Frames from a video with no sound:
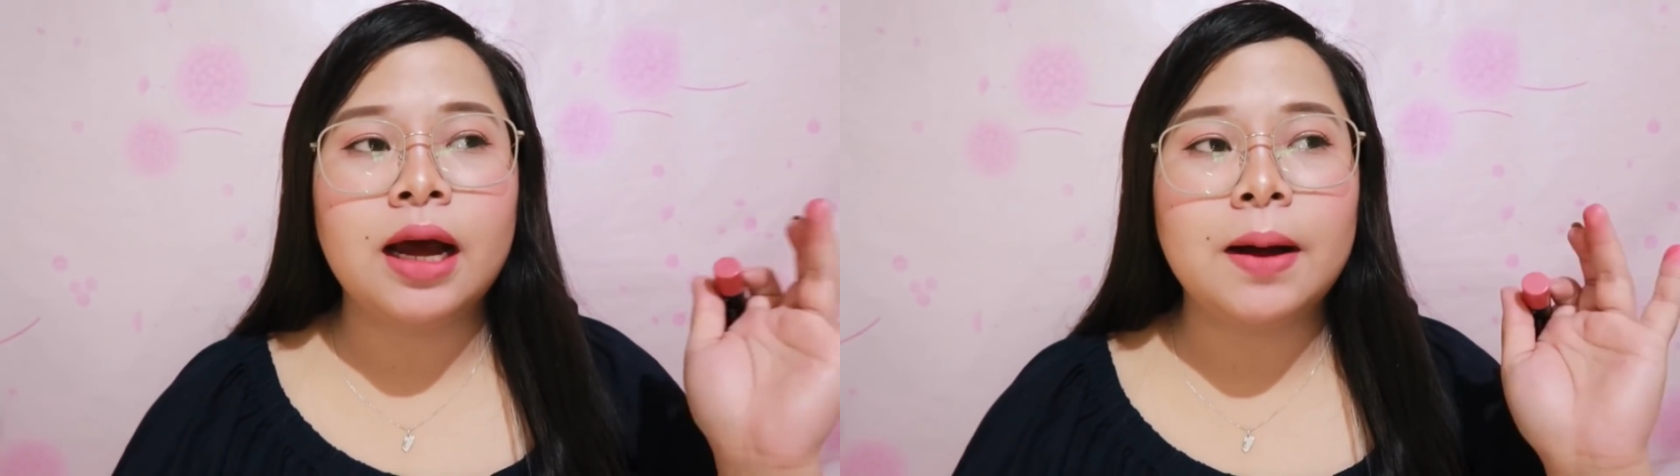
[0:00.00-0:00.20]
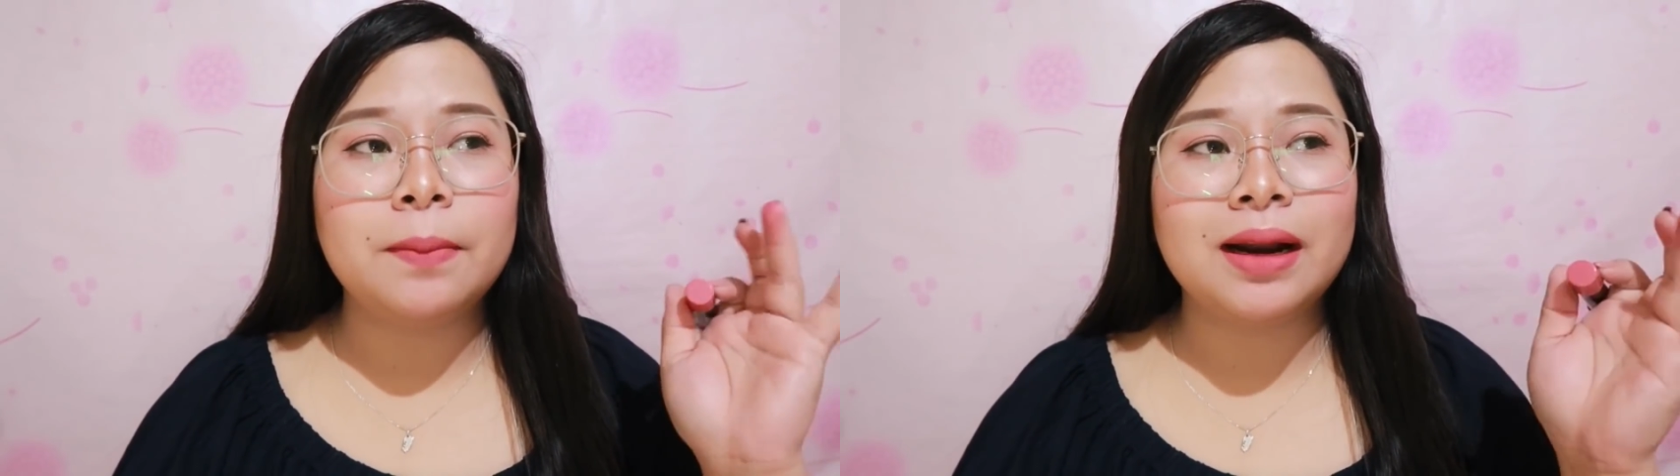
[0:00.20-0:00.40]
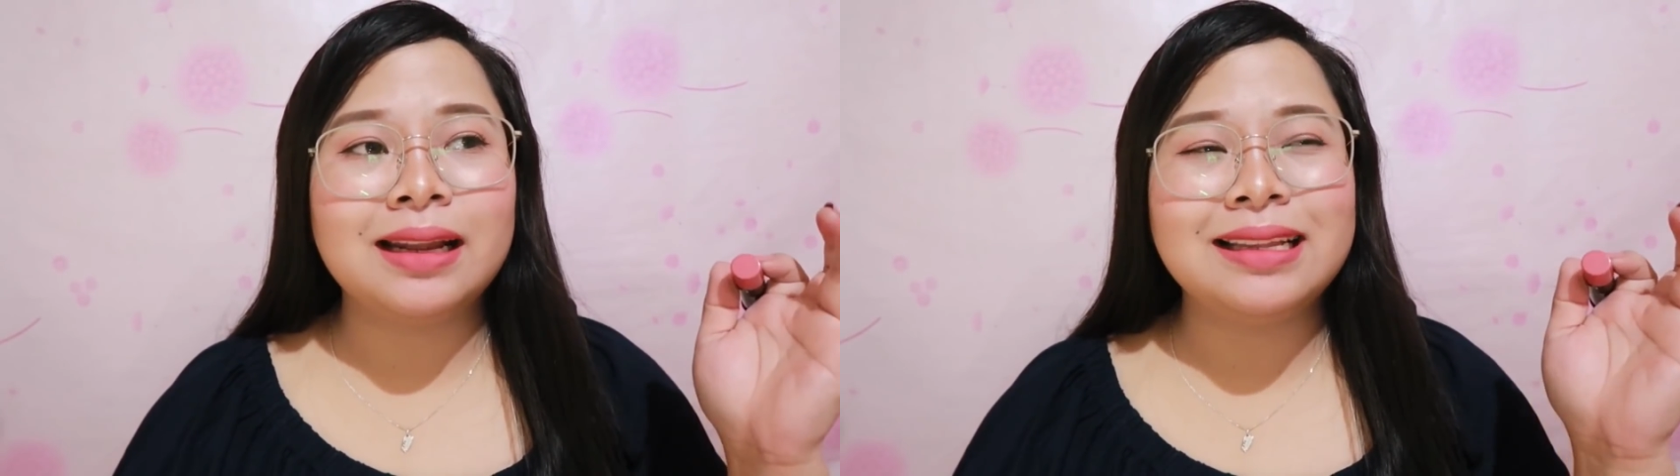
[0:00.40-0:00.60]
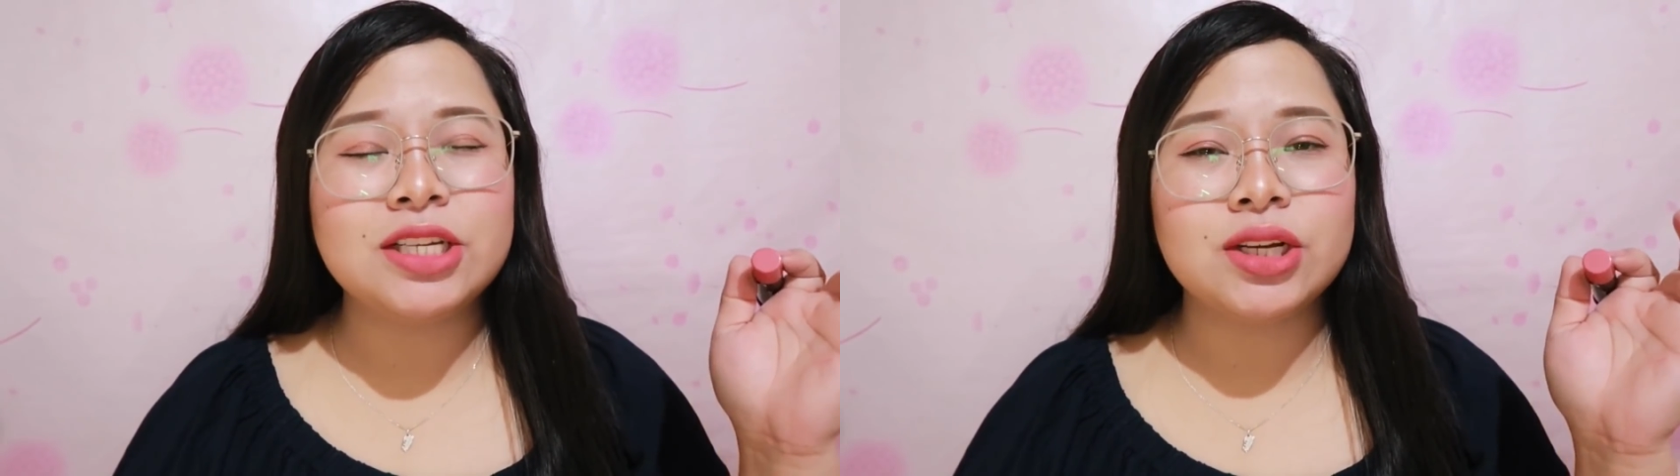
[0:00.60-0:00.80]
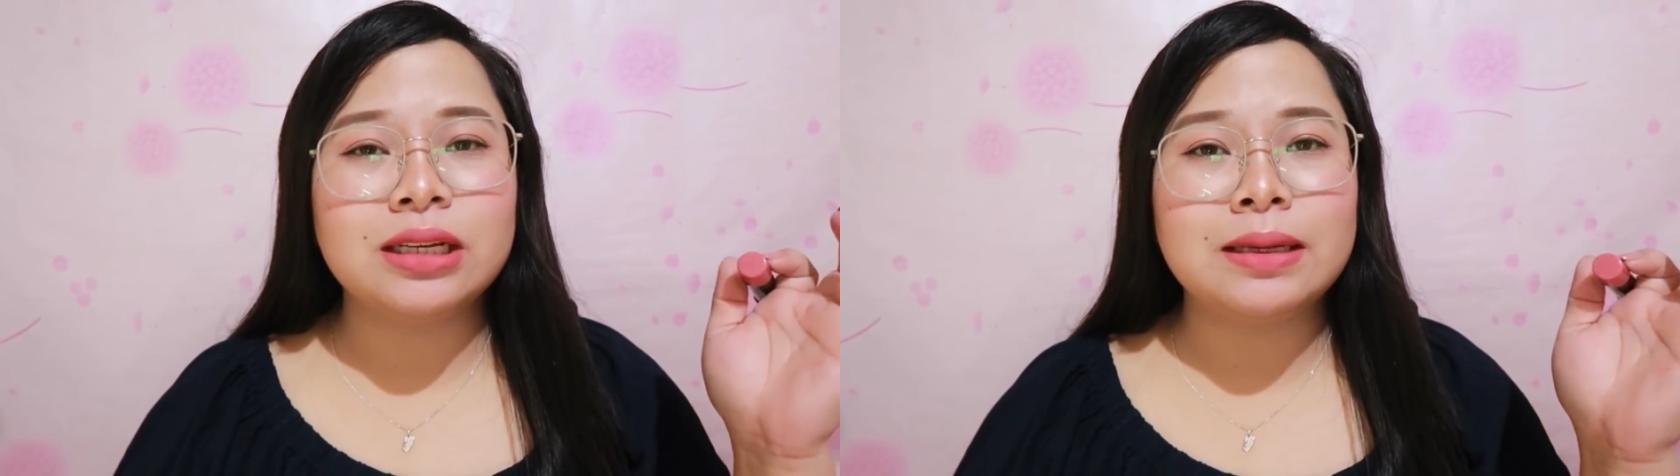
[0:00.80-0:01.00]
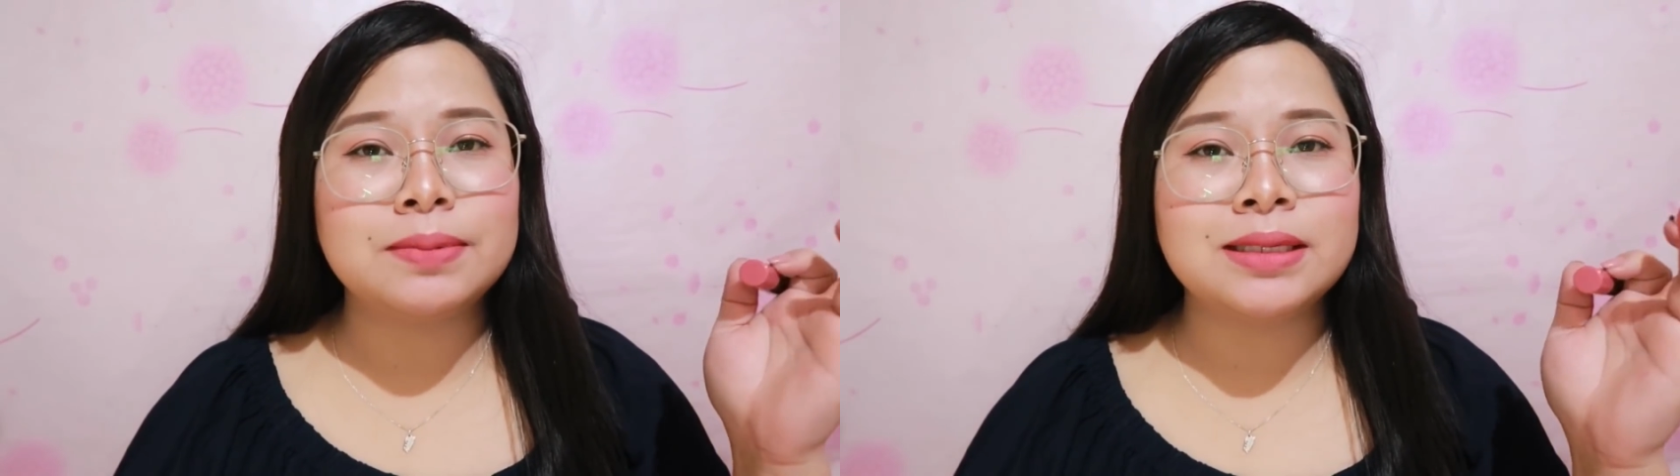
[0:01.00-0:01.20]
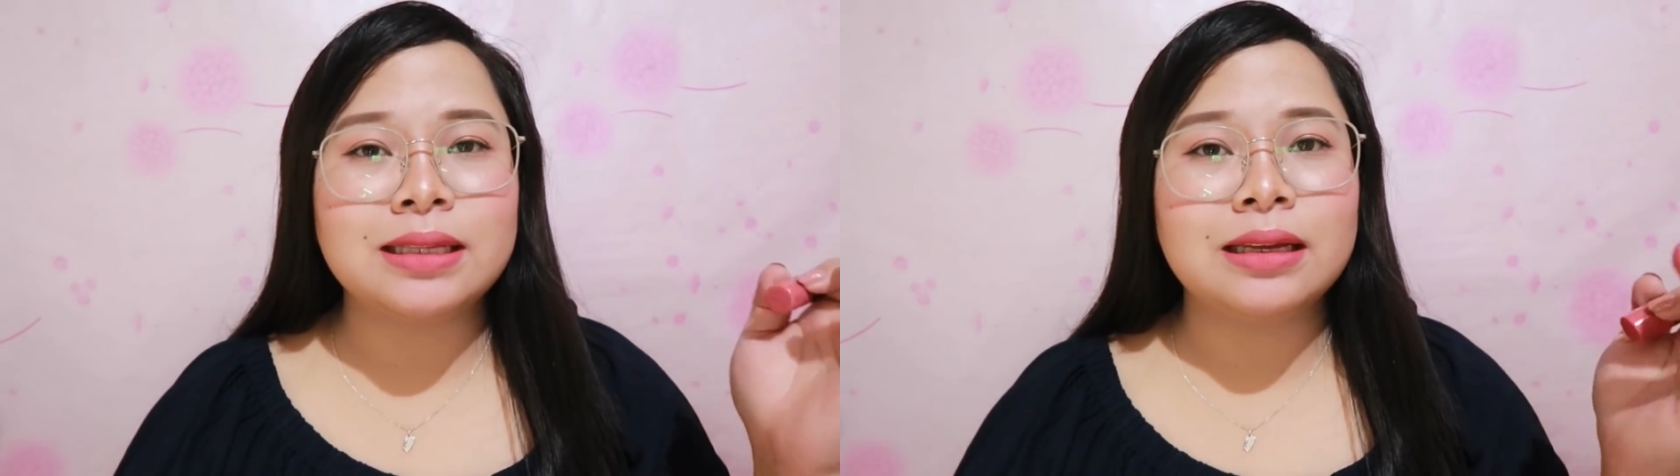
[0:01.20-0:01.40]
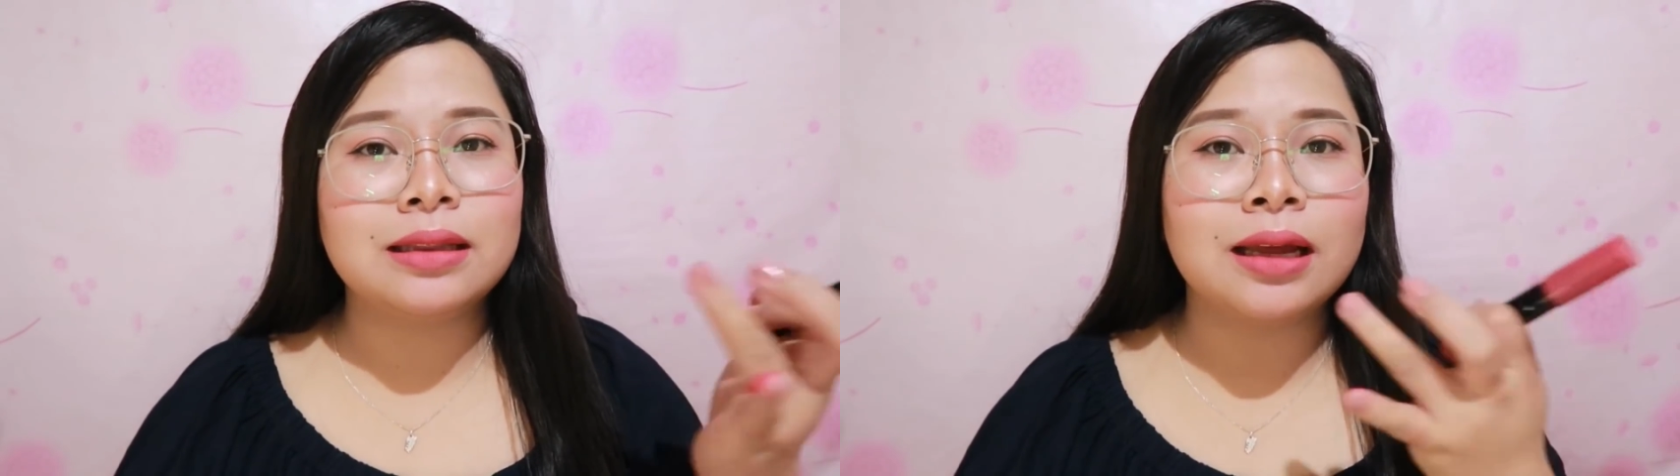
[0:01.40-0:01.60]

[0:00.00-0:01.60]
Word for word: um, para din siyang lipstick